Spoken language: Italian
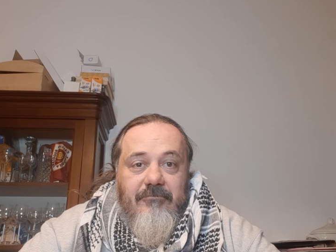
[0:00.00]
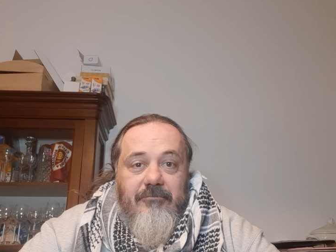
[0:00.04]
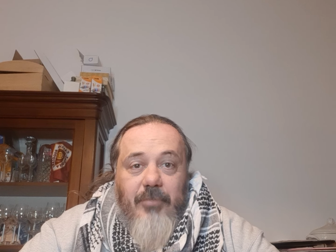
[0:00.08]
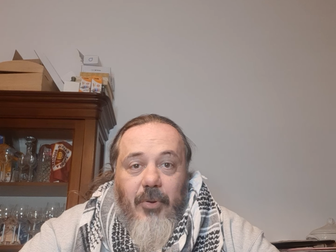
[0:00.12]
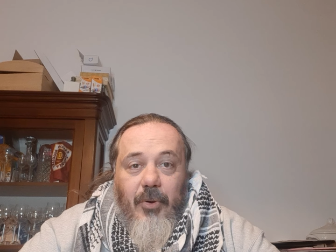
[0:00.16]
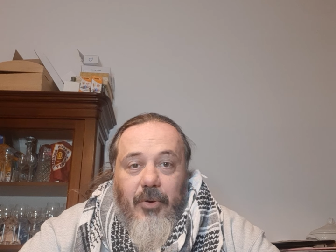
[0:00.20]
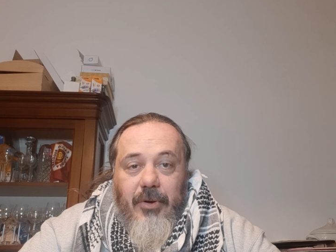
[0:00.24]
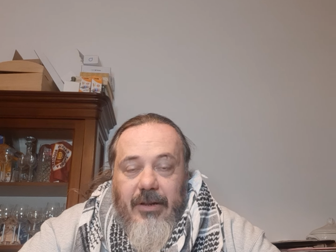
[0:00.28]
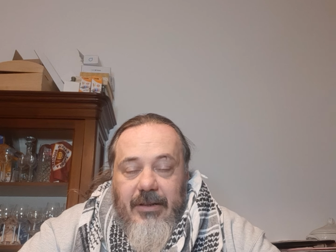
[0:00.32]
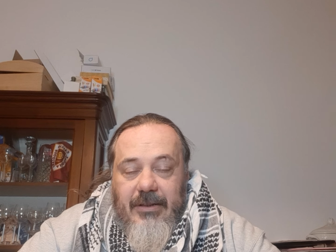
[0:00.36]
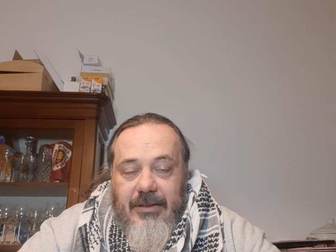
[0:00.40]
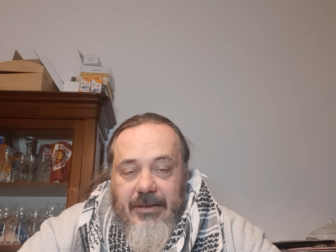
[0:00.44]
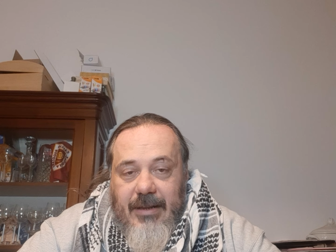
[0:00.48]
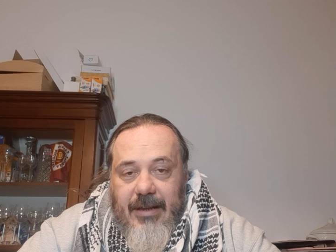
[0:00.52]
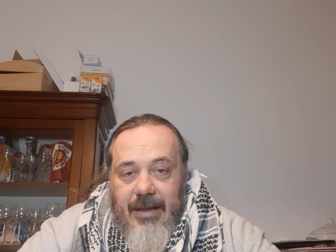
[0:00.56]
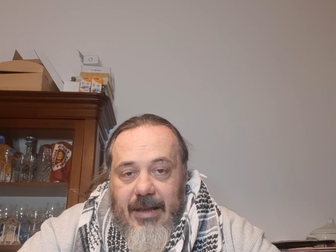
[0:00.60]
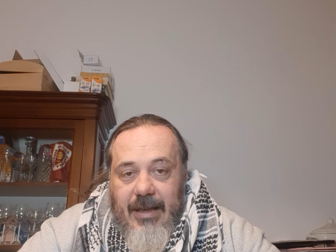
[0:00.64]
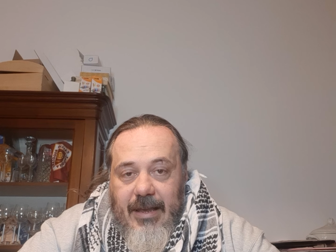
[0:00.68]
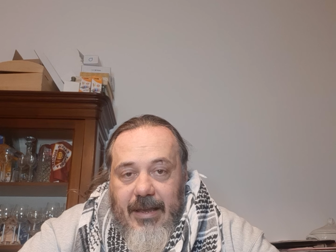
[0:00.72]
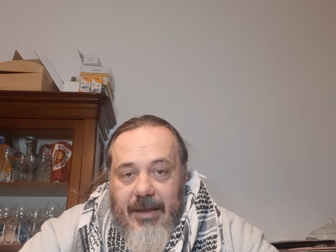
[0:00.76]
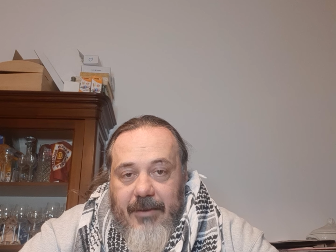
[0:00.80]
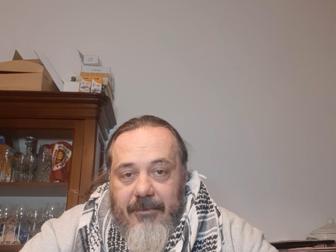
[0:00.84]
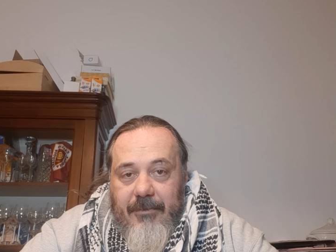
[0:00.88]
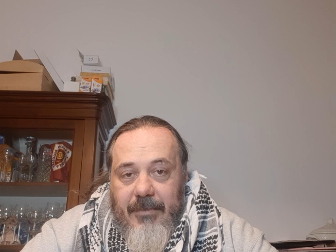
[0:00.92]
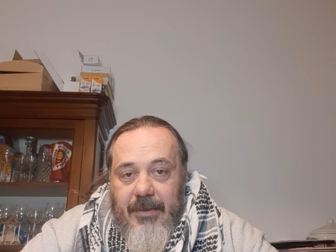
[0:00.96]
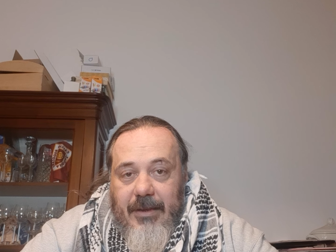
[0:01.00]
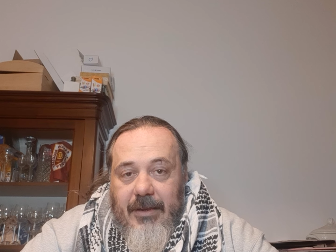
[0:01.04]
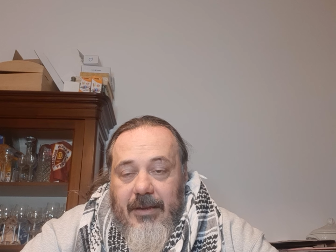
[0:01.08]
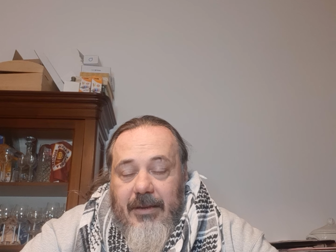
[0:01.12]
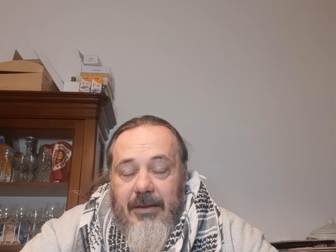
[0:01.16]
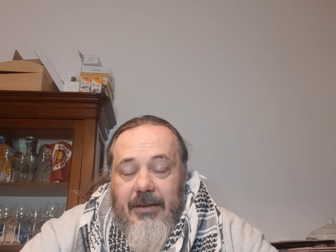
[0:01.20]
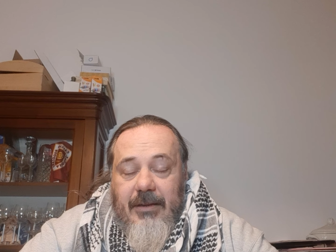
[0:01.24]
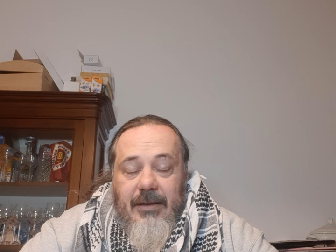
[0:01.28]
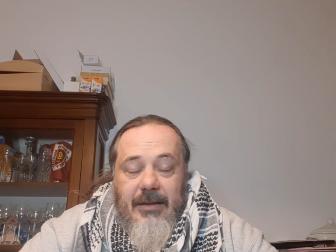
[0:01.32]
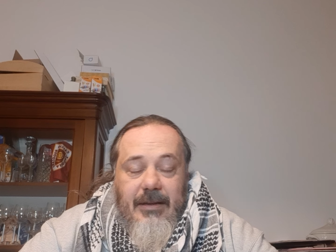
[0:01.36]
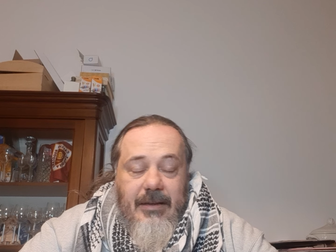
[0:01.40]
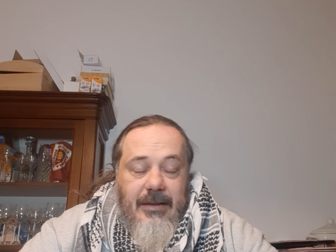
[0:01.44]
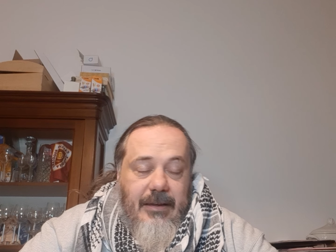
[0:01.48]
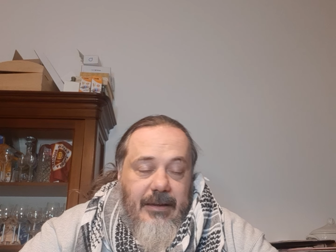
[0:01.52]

pochi schemi,